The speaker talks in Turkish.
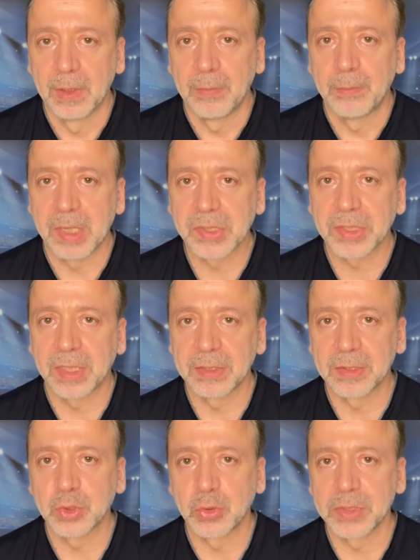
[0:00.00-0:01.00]

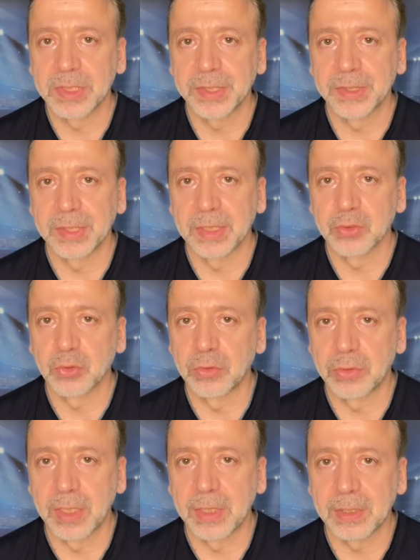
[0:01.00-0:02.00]
başkanın sözlerinden
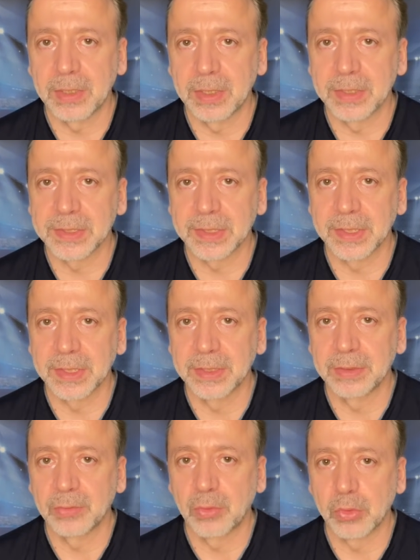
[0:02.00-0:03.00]
sonra
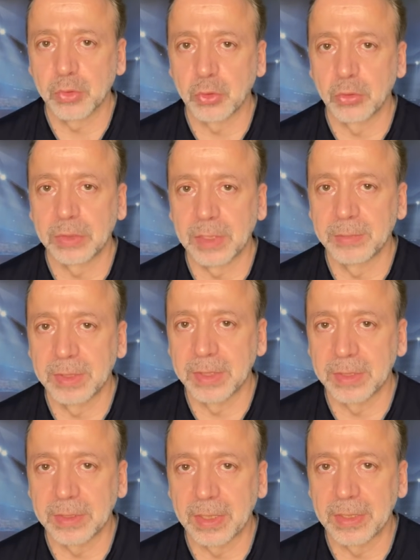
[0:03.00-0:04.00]
Galatasaray'ın o şokla
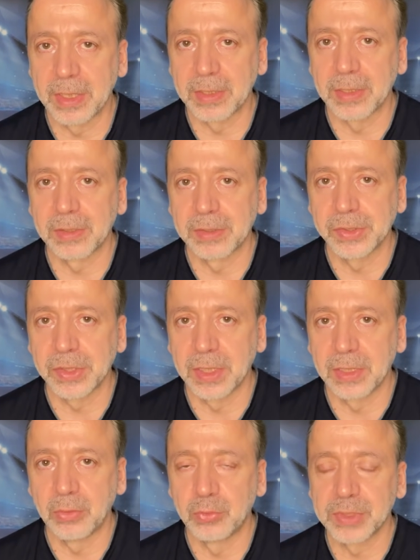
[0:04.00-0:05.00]
birlikte ayağa
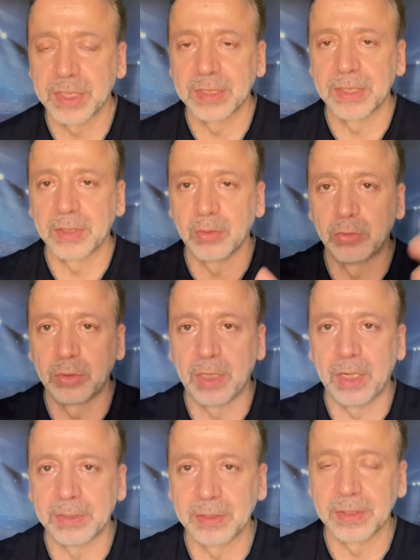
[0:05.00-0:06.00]
kalkacağı, üzerindeki ölü,
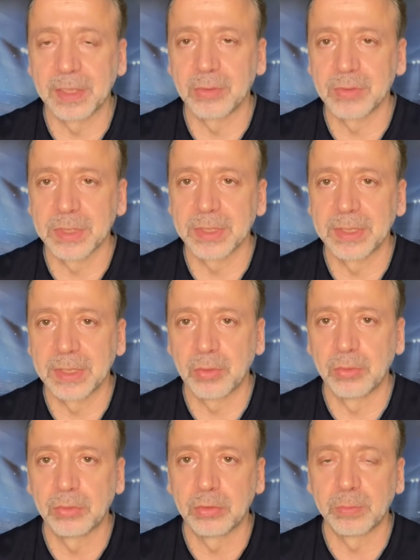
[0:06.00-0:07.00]
adeta üzerindeki
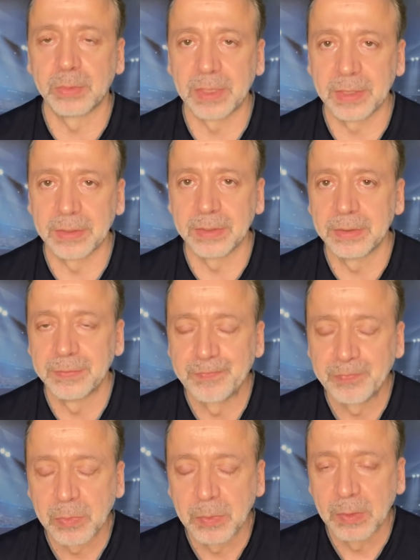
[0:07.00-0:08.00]
ölü toplarının
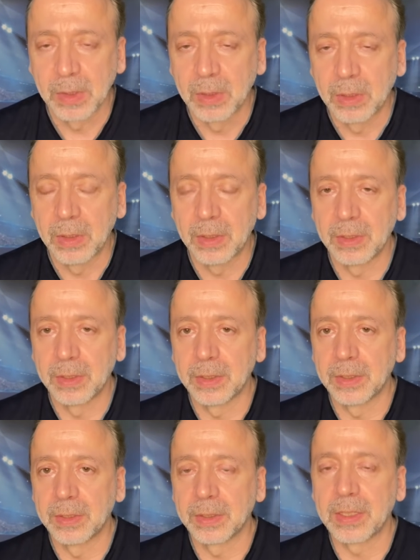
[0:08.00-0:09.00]

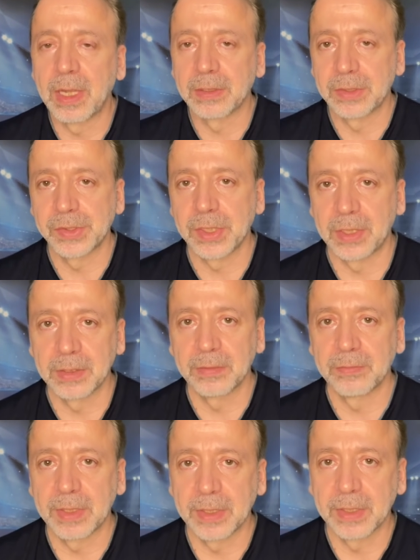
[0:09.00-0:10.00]
e, kalkacağını
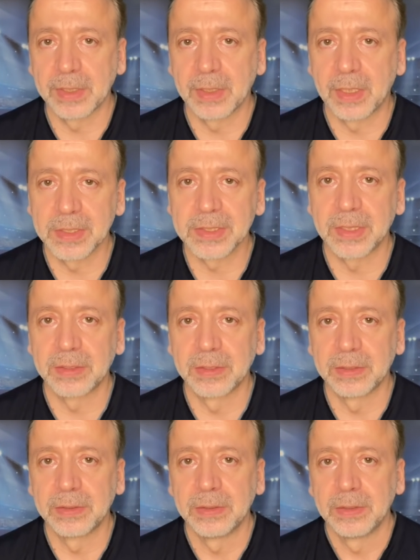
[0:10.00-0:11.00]
ve
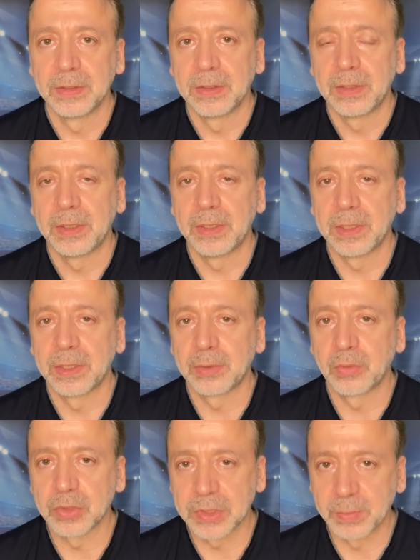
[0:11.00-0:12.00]
Aslan'ın e,
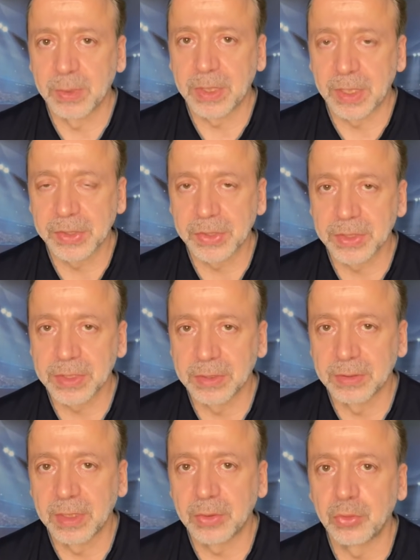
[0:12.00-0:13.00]
Göztepe
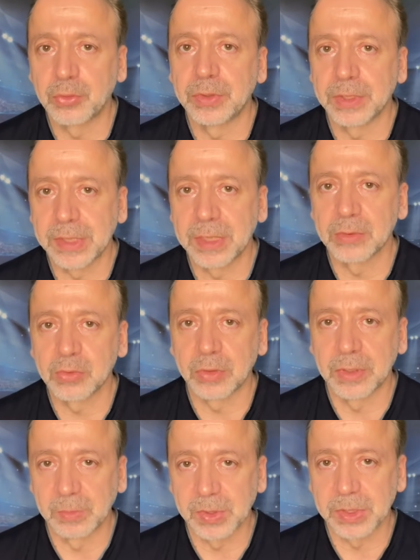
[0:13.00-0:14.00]
karşısında kükreyeceğini
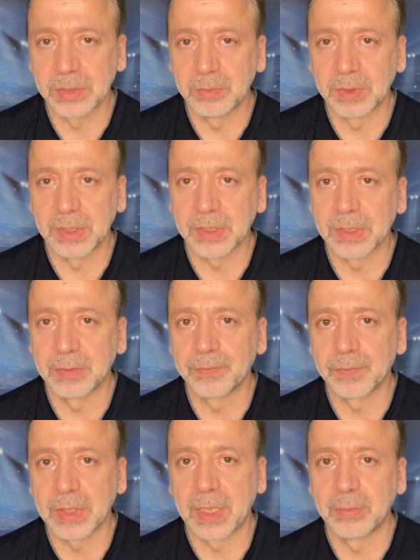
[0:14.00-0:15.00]
söylemiştim.
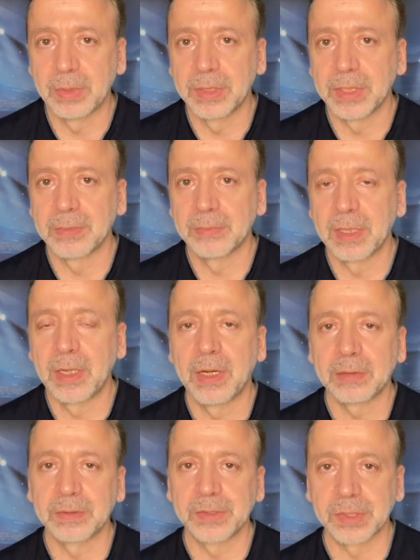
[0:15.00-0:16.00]
Nitekim tahminlerimde
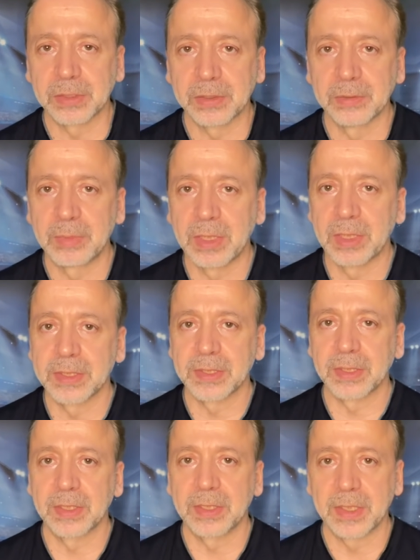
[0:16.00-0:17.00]
haklı çıktım.
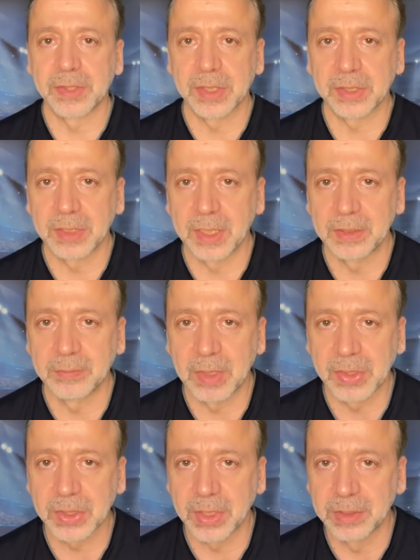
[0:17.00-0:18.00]
Galatasaray gerçekten
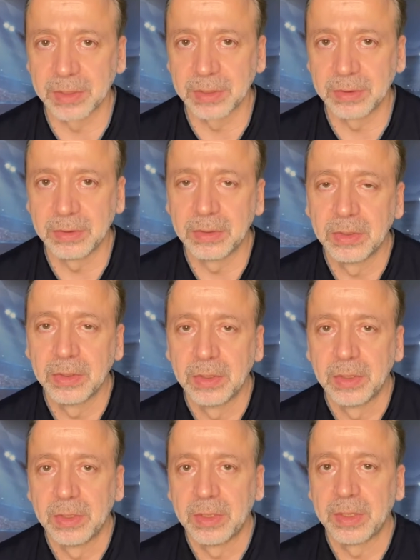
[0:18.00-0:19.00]
başkanın
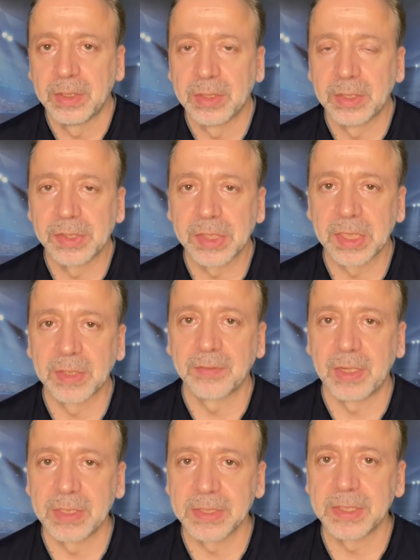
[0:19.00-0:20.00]
e, şeref
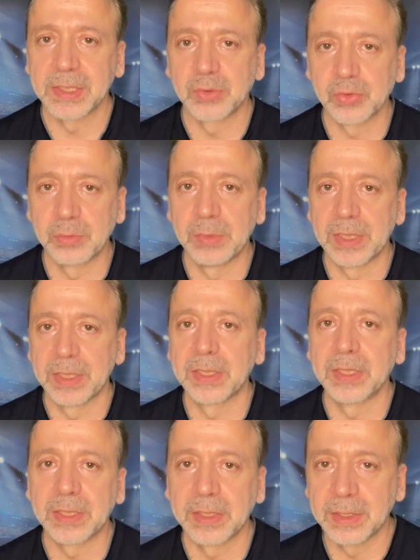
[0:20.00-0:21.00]
haysiyet
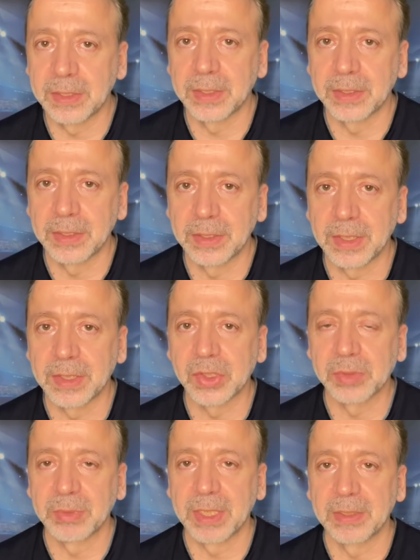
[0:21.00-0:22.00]
cümleleri ki
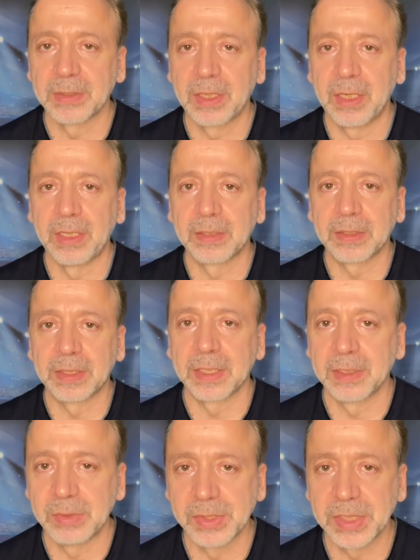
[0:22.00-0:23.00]
yakışmayan daha alttan
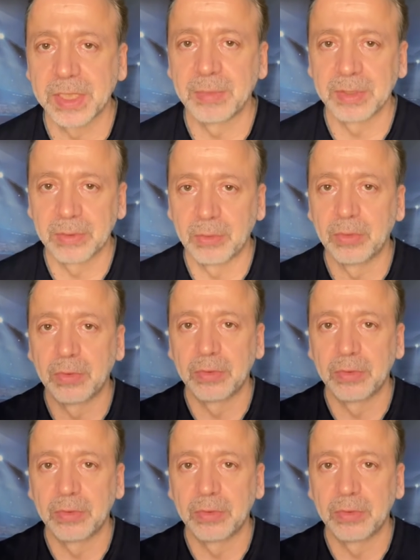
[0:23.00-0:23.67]
alabileceği ama o